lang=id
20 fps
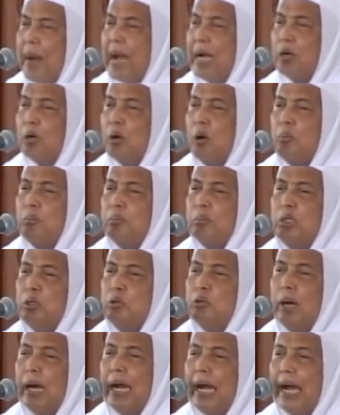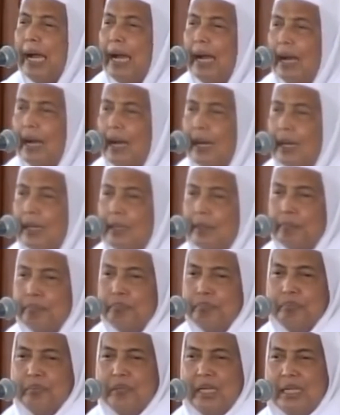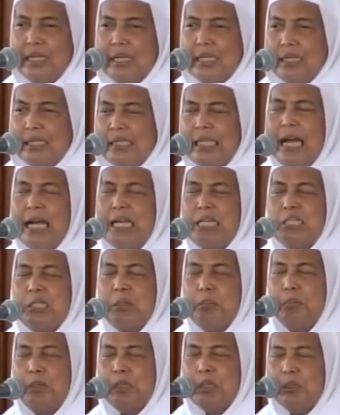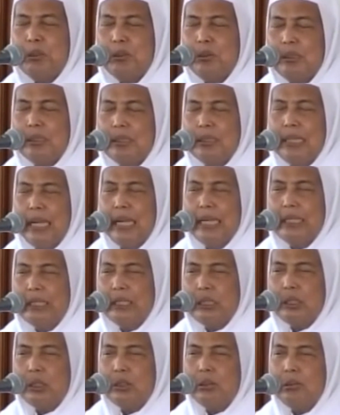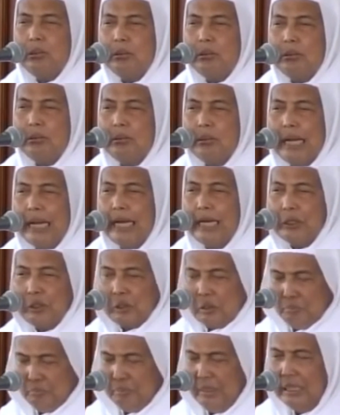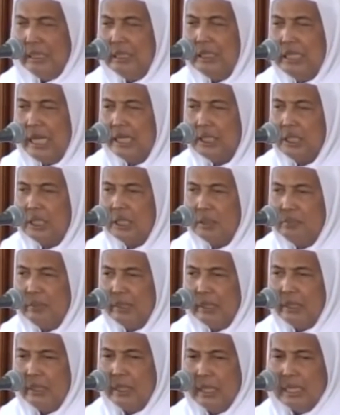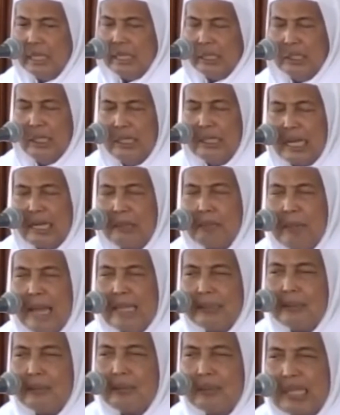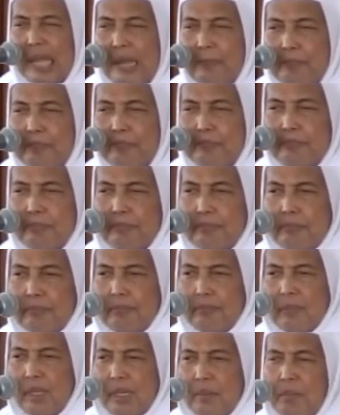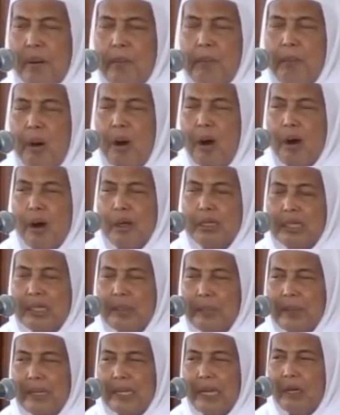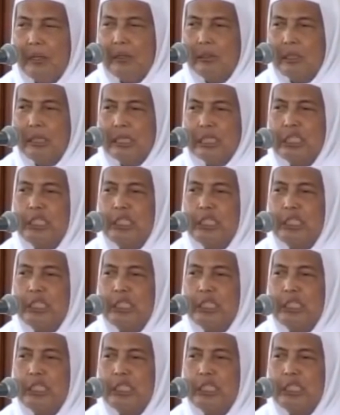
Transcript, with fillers: Makom doa. Yang sebetulnya itu harus bil jazmi. Dengan mantap memohon kepada Allah.